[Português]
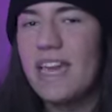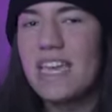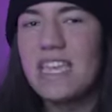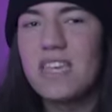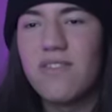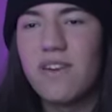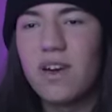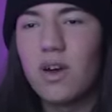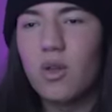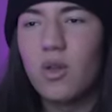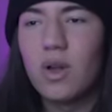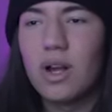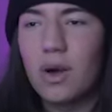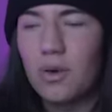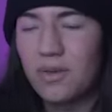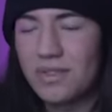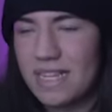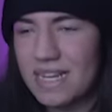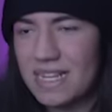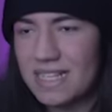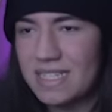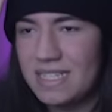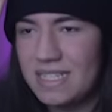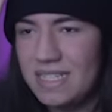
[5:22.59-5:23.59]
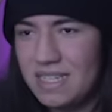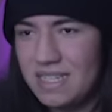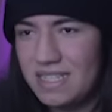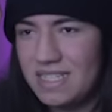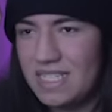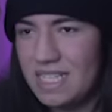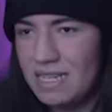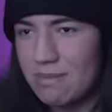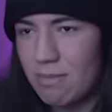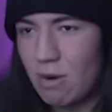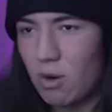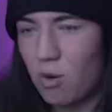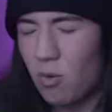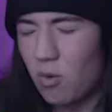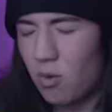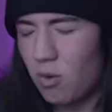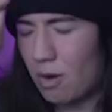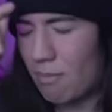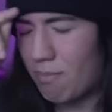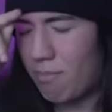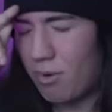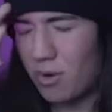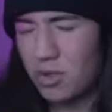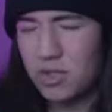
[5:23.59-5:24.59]
A gente vai colocar o tracinho em cima, o
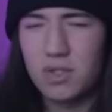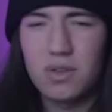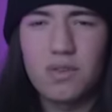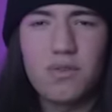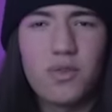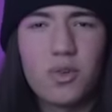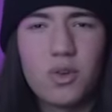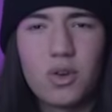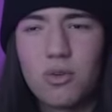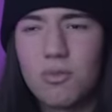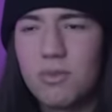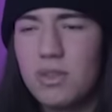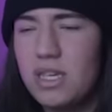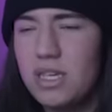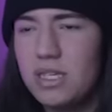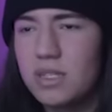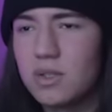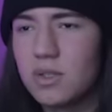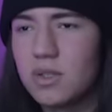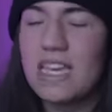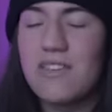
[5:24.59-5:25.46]
apóstrofo é o nome disso?